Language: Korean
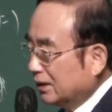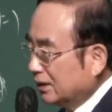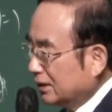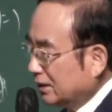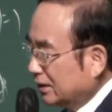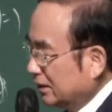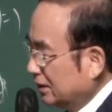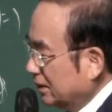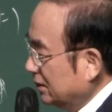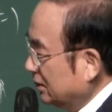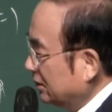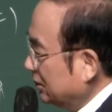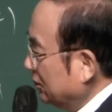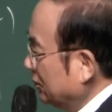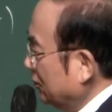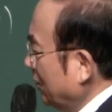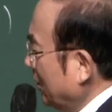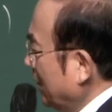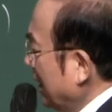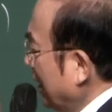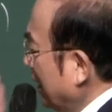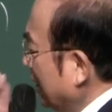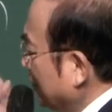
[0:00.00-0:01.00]
그래서
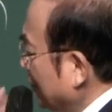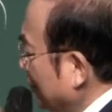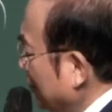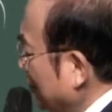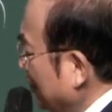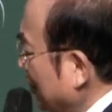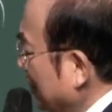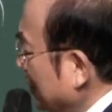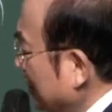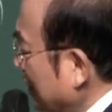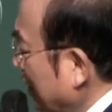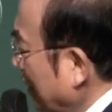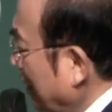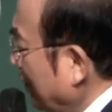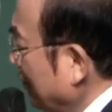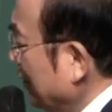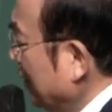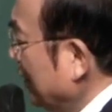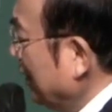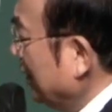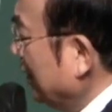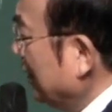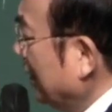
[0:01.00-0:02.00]
우리 예수민
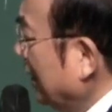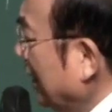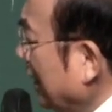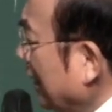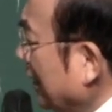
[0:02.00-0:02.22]
사람들이